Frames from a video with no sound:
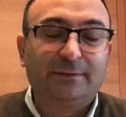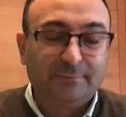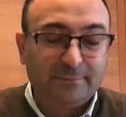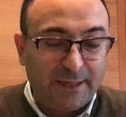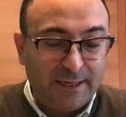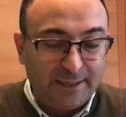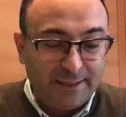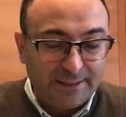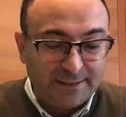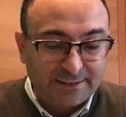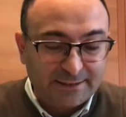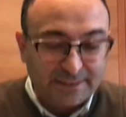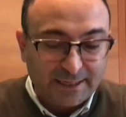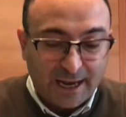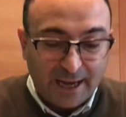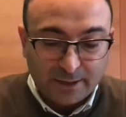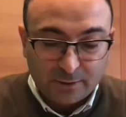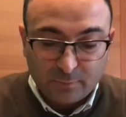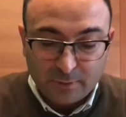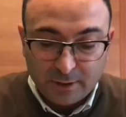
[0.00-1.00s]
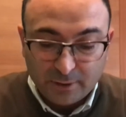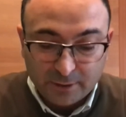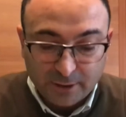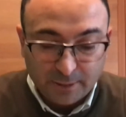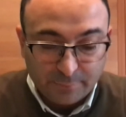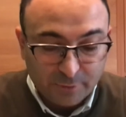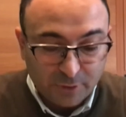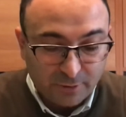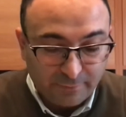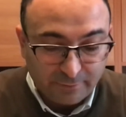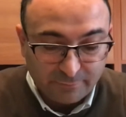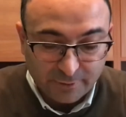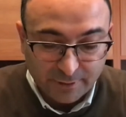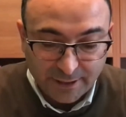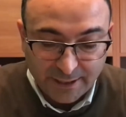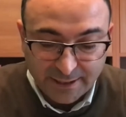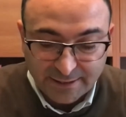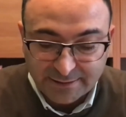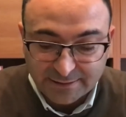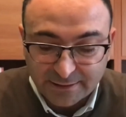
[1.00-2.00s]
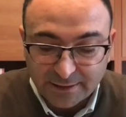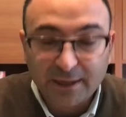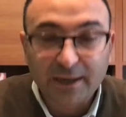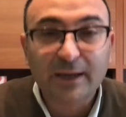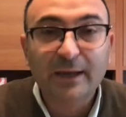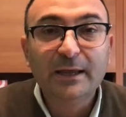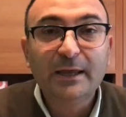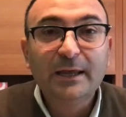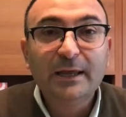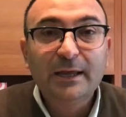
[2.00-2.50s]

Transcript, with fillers: nell'iniziare quello che dovevano essere